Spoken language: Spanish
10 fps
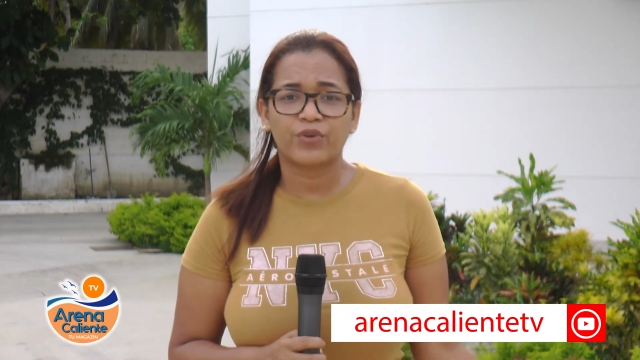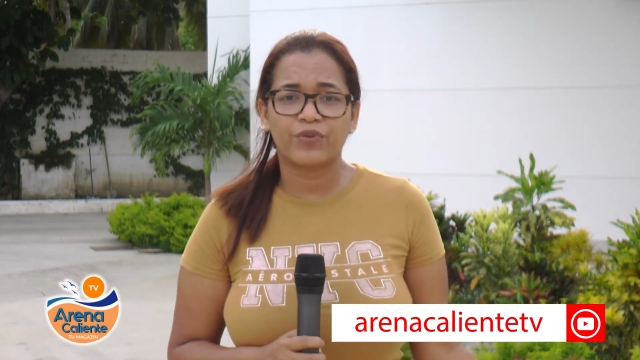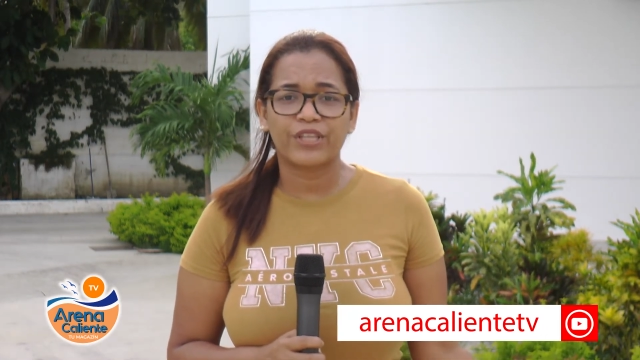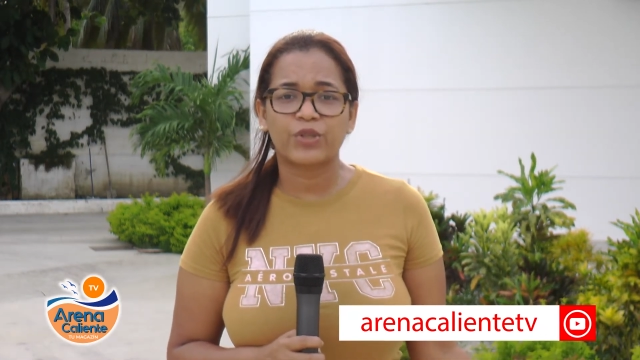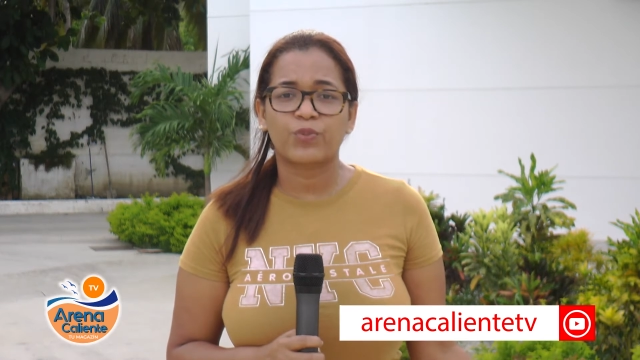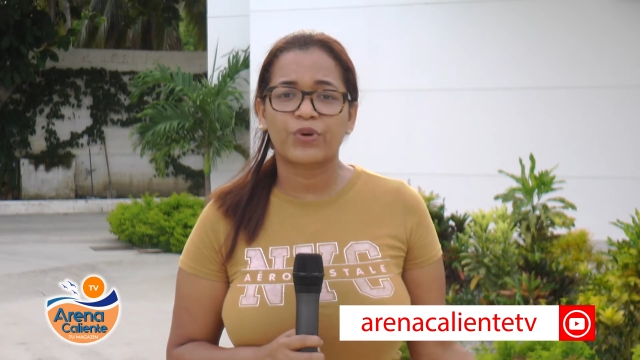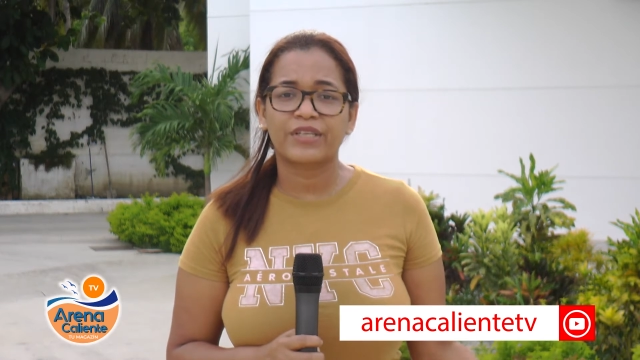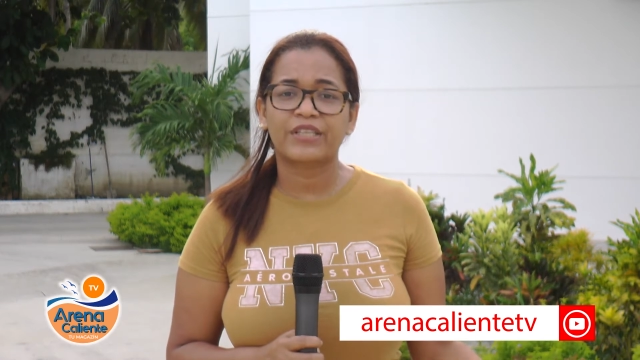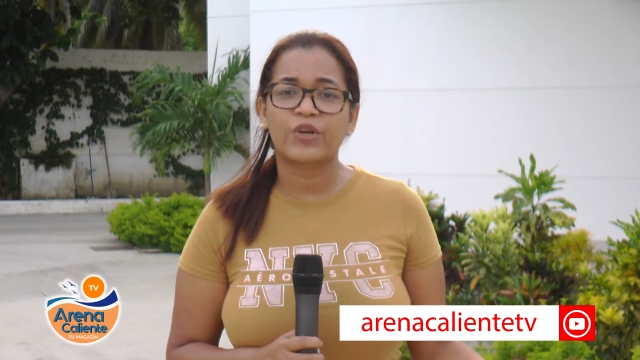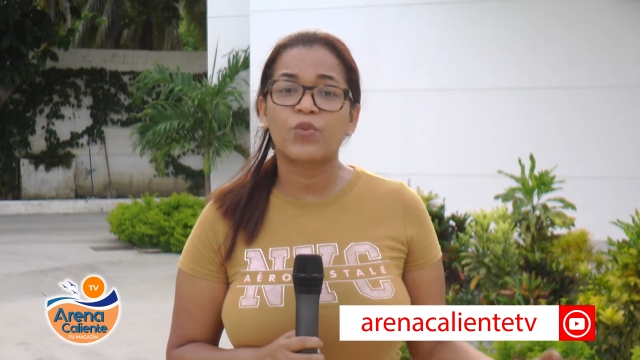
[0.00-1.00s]
tu vida tú
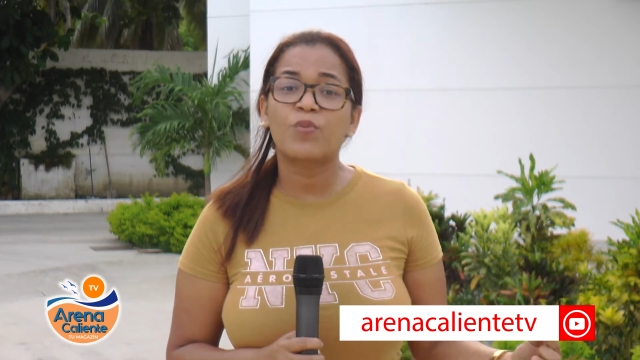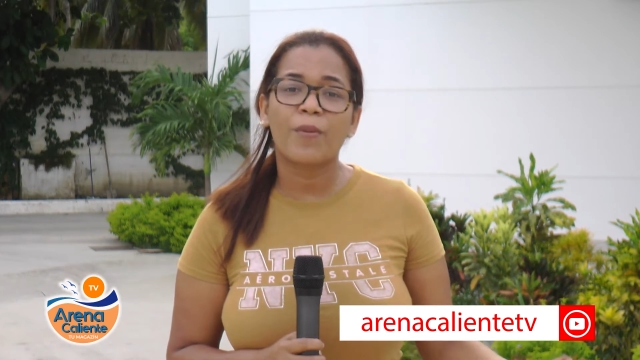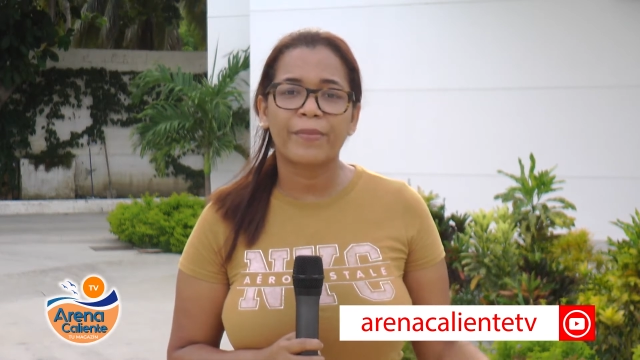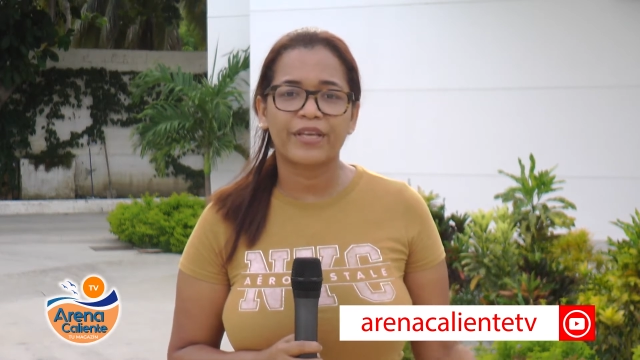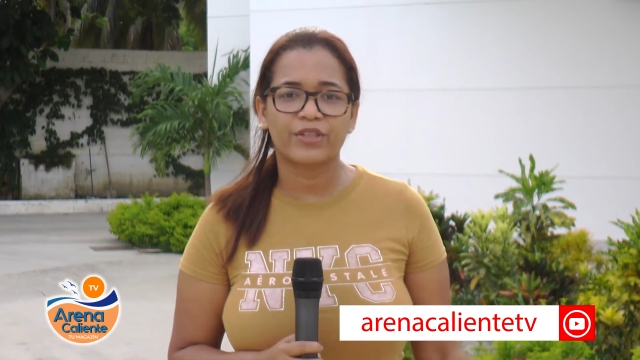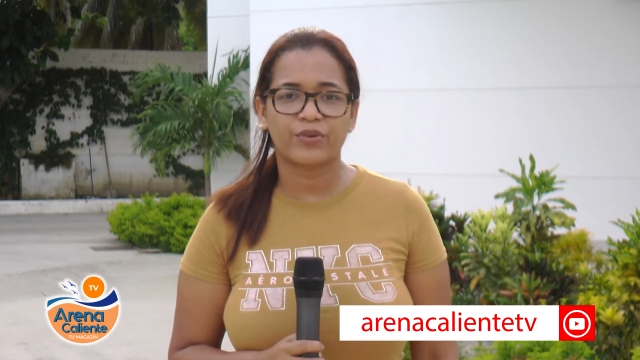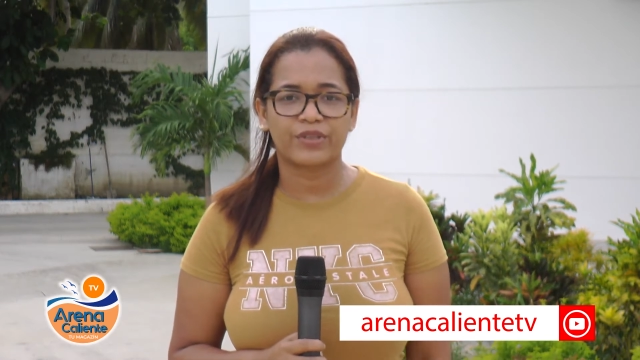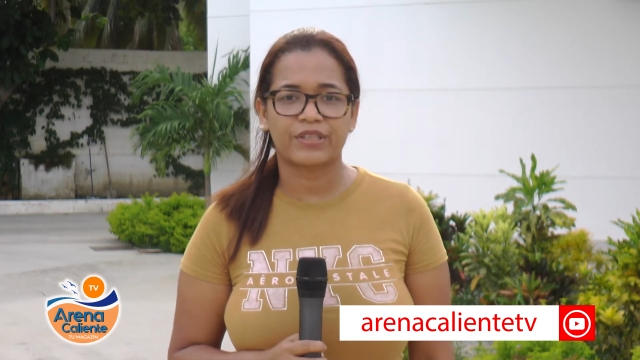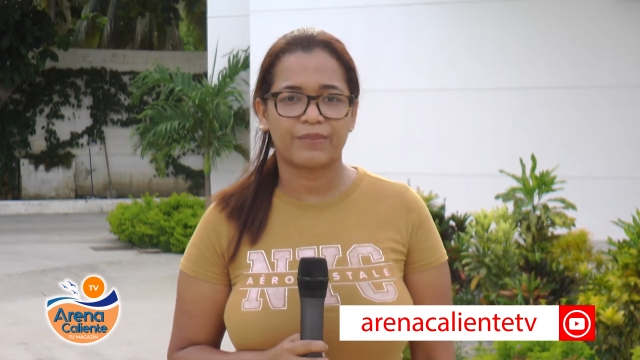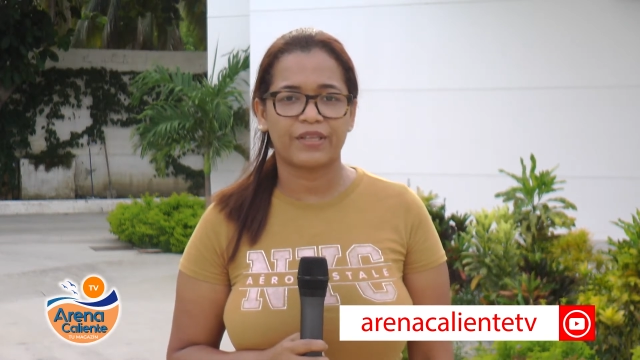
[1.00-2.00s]
puedas tener un momento de
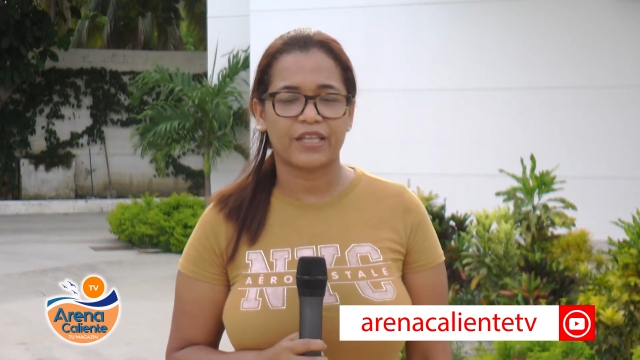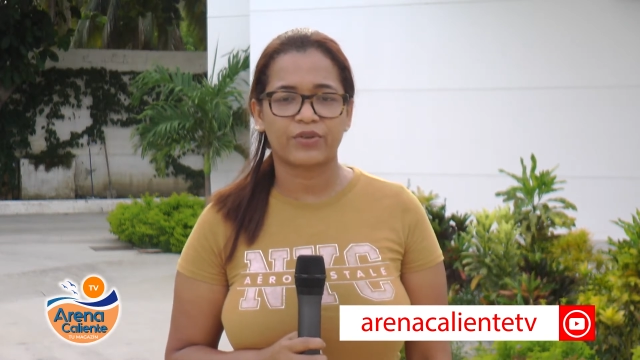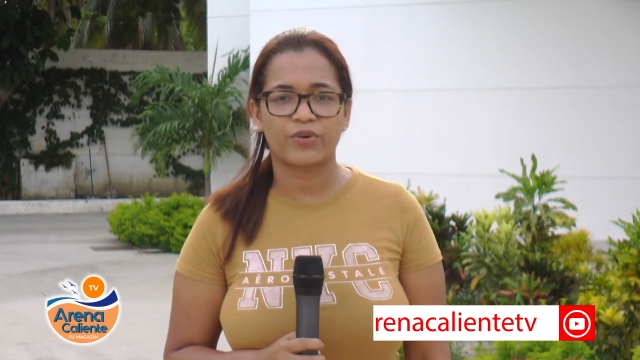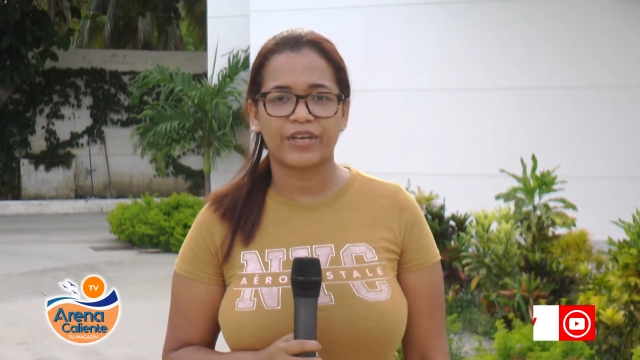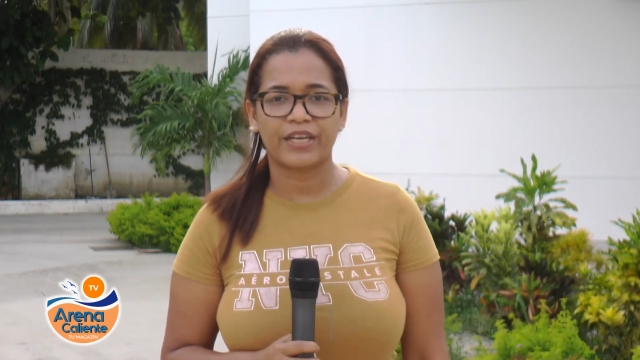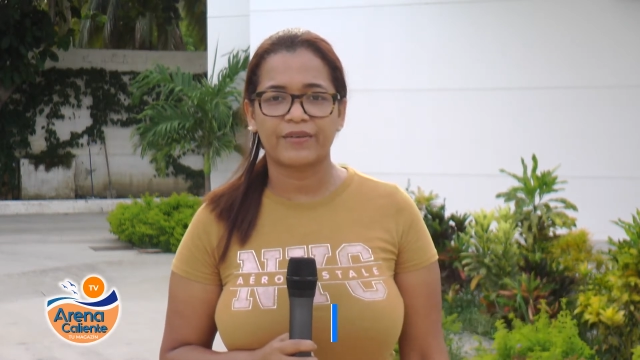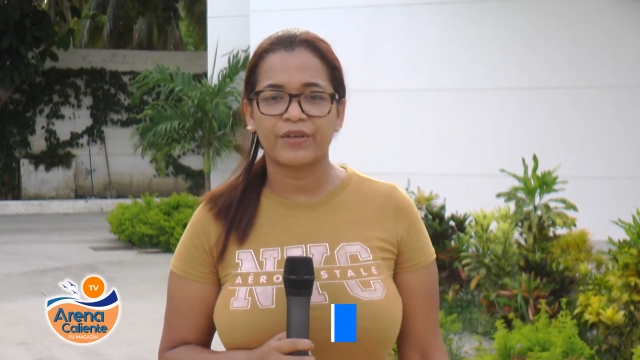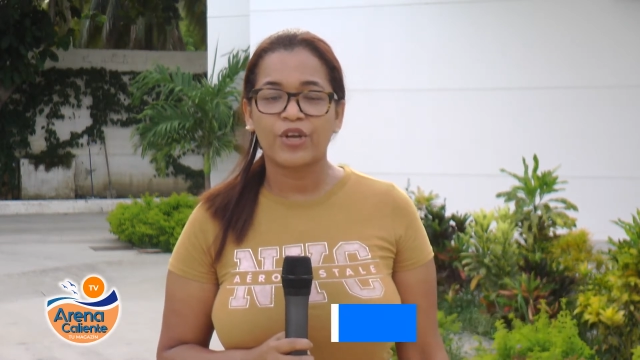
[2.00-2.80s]
intimidad con Él.